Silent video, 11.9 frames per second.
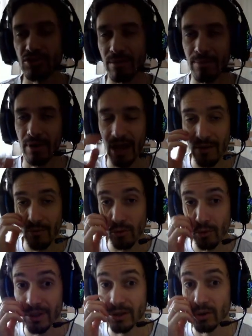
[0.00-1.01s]
ждать, пока его
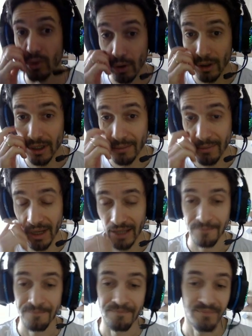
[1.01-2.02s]
купят дорого,
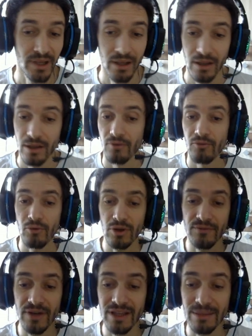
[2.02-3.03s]
ребят.
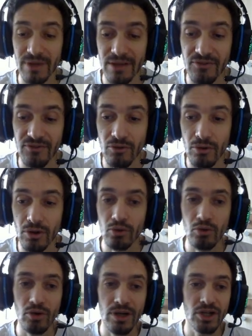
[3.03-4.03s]
Вот в этом-то и все.
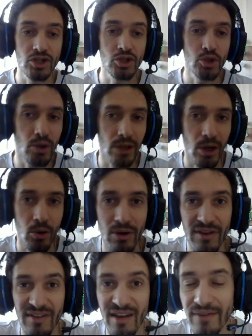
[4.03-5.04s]
Ну и еще
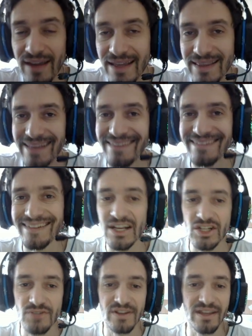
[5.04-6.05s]
такой совет.
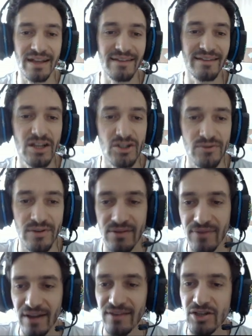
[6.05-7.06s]
Отслеживайте,
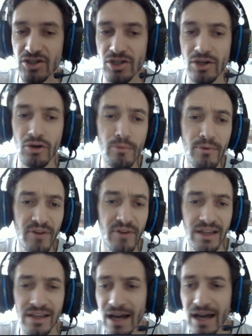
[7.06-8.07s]
отслеживайте в различных группах
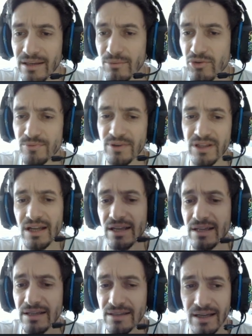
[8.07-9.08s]
ВКонтакте, может быть, на
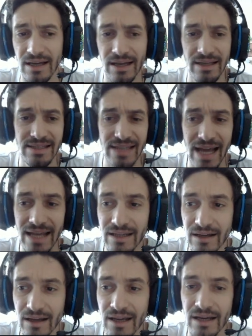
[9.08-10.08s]
каких-то
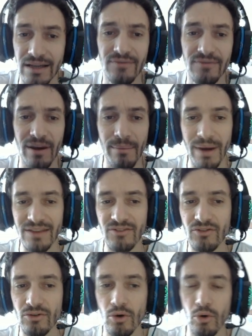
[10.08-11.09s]
сайтах
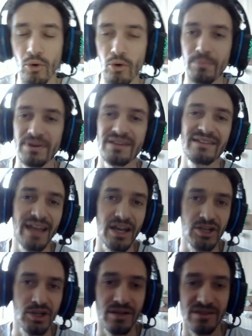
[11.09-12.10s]
информацию о
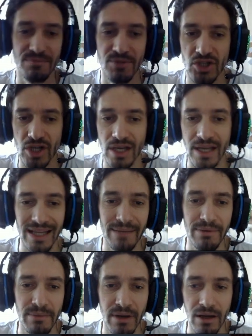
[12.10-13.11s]
предстоящих СБЧ. Я,
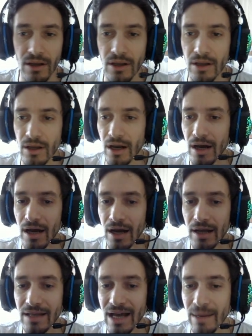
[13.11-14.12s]
например,
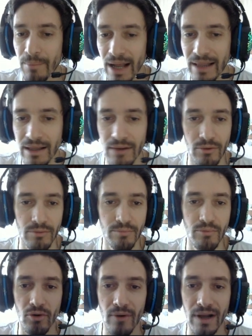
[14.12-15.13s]
э, нормально, вот
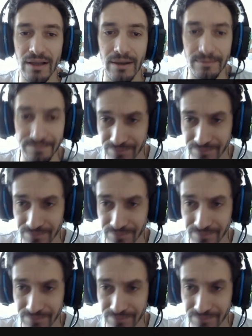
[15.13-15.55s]
буквально